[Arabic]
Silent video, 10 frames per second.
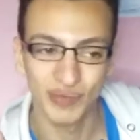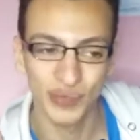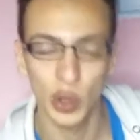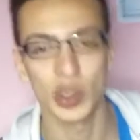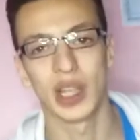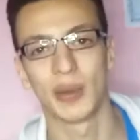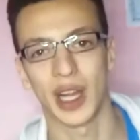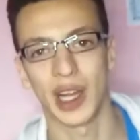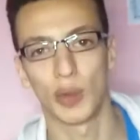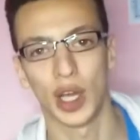توصل
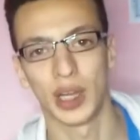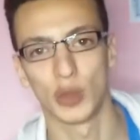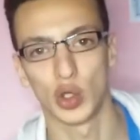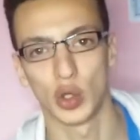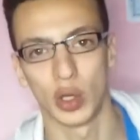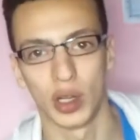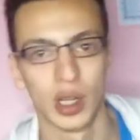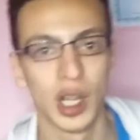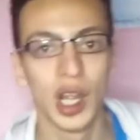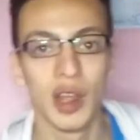لمرحله معينه من الشهره
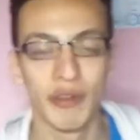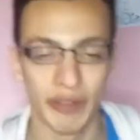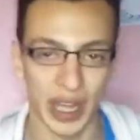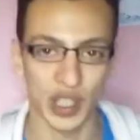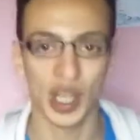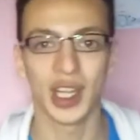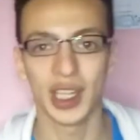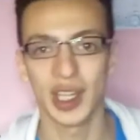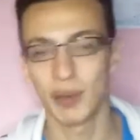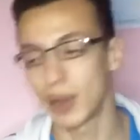فعلشان
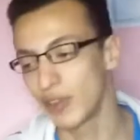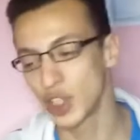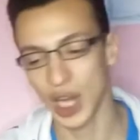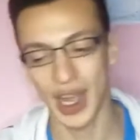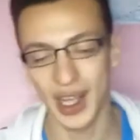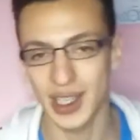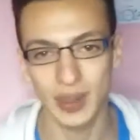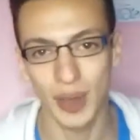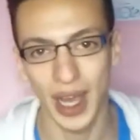كده مفيش حاجه اسمها